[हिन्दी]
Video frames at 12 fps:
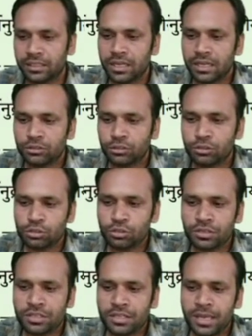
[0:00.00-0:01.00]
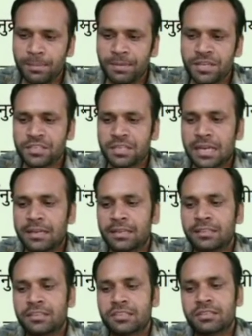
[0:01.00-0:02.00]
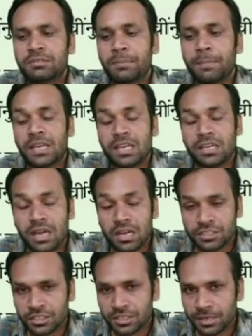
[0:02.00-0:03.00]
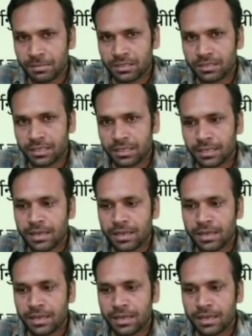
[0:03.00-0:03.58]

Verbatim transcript: तो दोस्तों ए स्टाइल के अंदर सबसे पहले लास्ट नेम आता है